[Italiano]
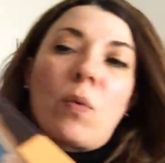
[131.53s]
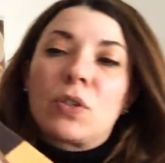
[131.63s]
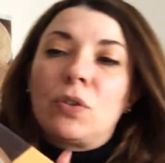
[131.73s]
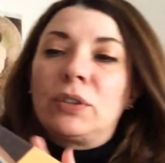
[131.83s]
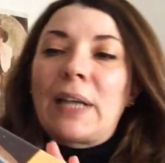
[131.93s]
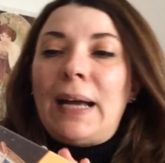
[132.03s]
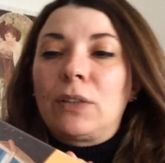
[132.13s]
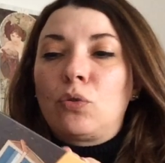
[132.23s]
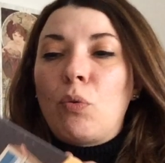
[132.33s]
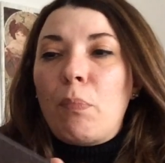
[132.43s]
ha questo
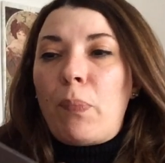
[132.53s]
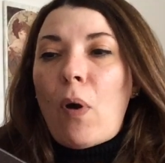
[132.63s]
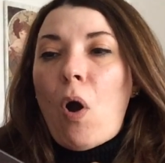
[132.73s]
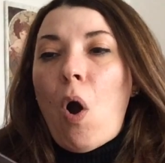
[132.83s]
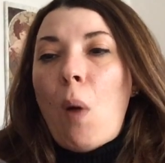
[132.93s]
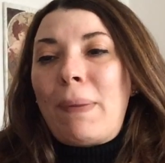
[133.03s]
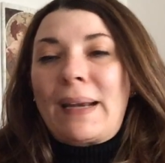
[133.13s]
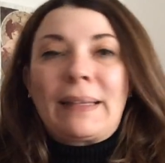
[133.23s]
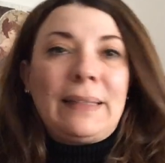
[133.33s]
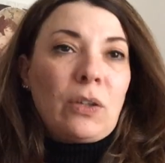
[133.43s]
tratto un po'
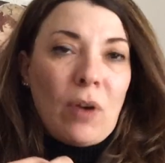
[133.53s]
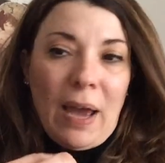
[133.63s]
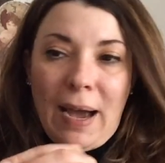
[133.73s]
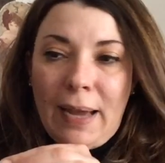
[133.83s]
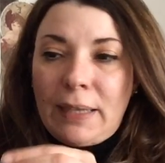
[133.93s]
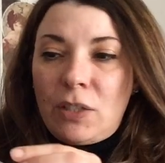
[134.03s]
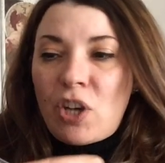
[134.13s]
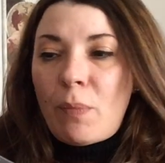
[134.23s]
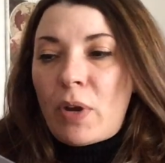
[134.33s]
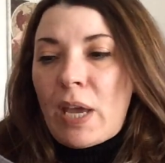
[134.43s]
particolare,
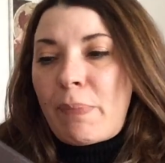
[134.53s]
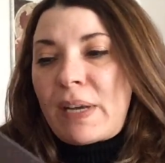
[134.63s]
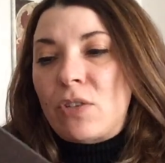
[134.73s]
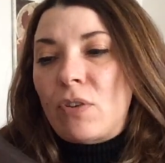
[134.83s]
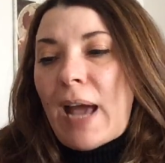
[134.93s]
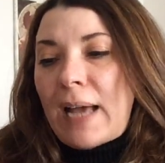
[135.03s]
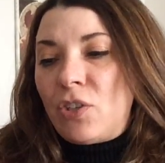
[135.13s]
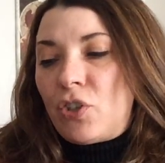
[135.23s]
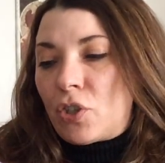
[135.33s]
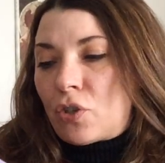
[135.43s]
diciamo che i
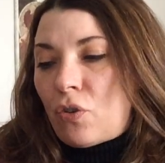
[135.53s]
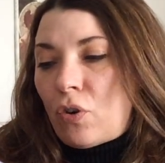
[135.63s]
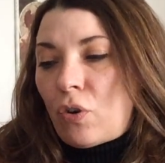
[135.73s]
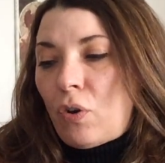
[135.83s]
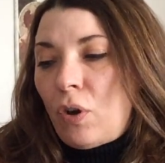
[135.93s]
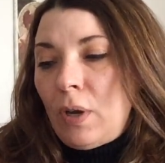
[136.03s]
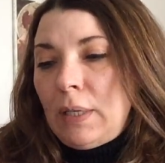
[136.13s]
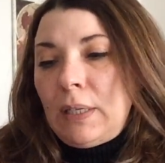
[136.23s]
personaggi sono